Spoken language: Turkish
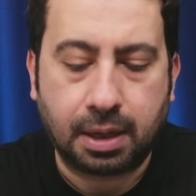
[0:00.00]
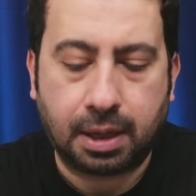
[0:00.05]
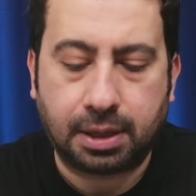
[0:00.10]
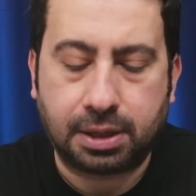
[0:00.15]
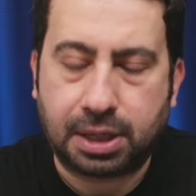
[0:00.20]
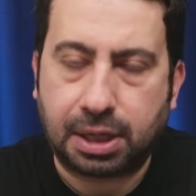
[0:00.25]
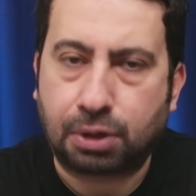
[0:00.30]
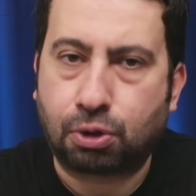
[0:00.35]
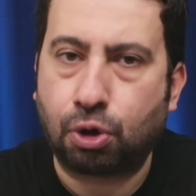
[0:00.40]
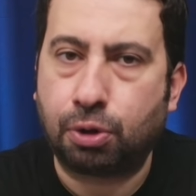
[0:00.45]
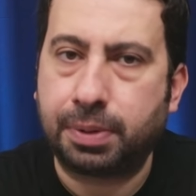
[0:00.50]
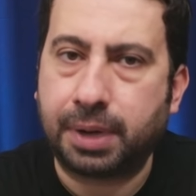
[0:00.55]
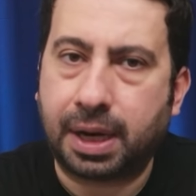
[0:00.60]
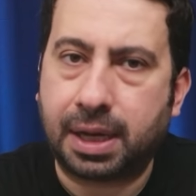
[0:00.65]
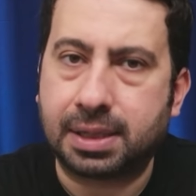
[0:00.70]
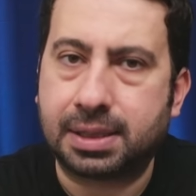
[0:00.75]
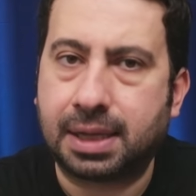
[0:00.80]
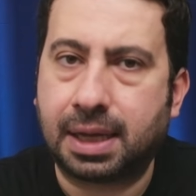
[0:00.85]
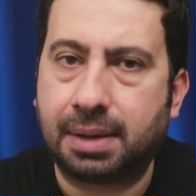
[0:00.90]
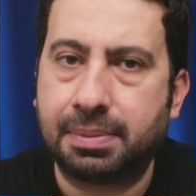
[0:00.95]
e, Ceko'yu
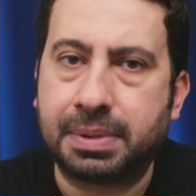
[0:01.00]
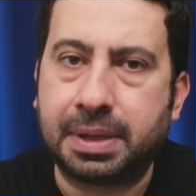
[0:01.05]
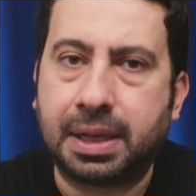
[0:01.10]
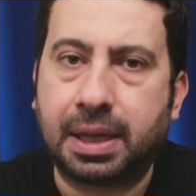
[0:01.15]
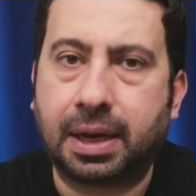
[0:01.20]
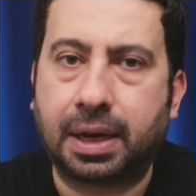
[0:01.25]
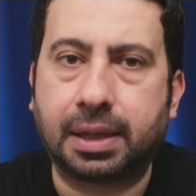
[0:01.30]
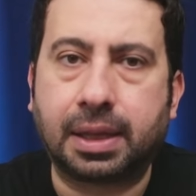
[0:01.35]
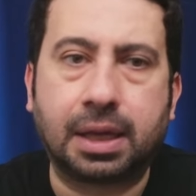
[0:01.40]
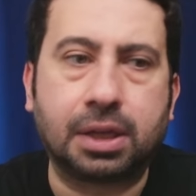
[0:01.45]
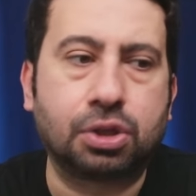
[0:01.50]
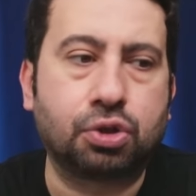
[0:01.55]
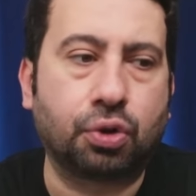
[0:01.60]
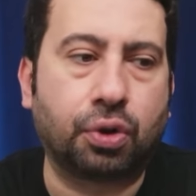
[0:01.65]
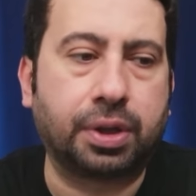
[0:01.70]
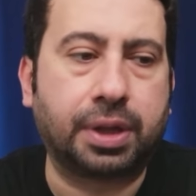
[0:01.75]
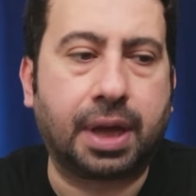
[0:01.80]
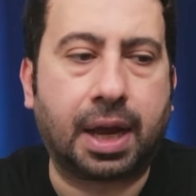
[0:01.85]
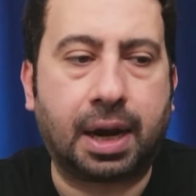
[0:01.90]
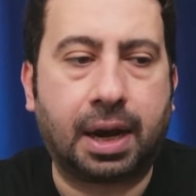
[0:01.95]
biraz daha bin liradan
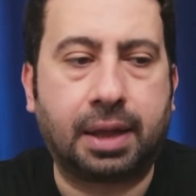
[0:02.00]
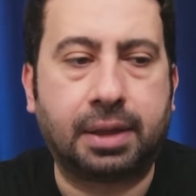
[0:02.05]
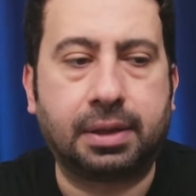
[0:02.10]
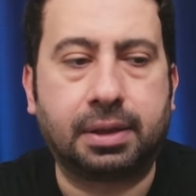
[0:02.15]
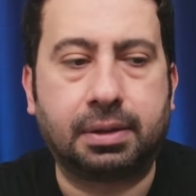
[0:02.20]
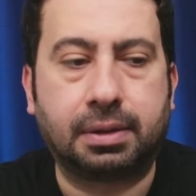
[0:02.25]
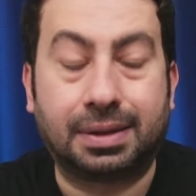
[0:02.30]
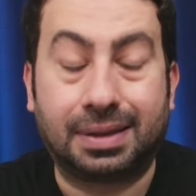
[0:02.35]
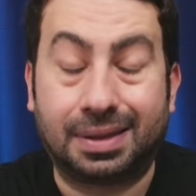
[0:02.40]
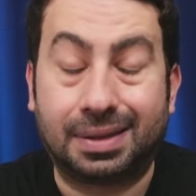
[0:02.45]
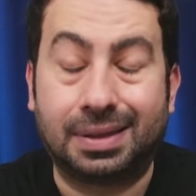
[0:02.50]
sonra değerlendir-